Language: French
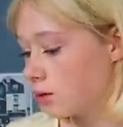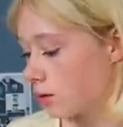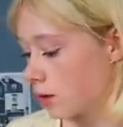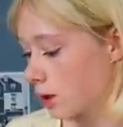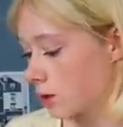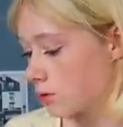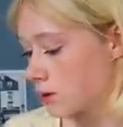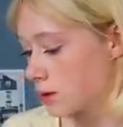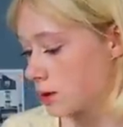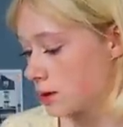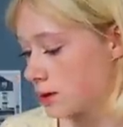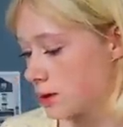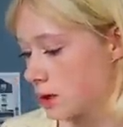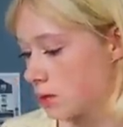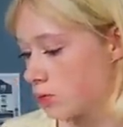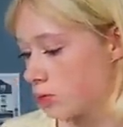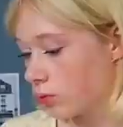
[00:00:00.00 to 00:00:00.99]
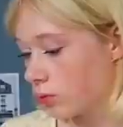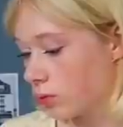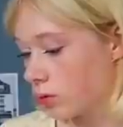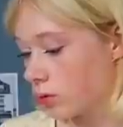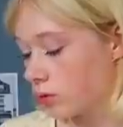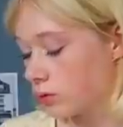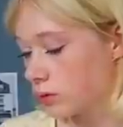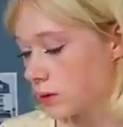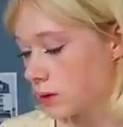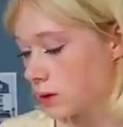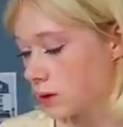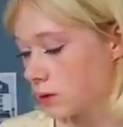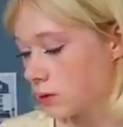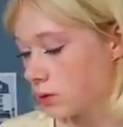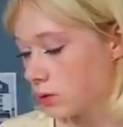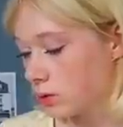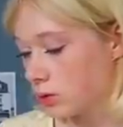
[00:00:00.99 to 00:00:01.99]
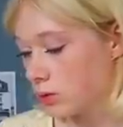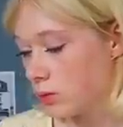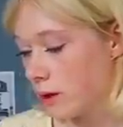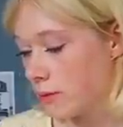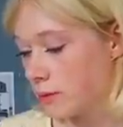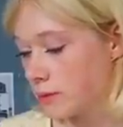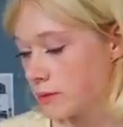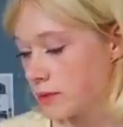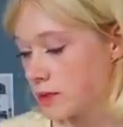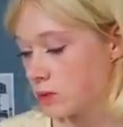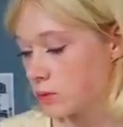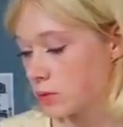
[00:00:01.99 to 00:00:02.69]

le réutiliser pour noter bah, mes petits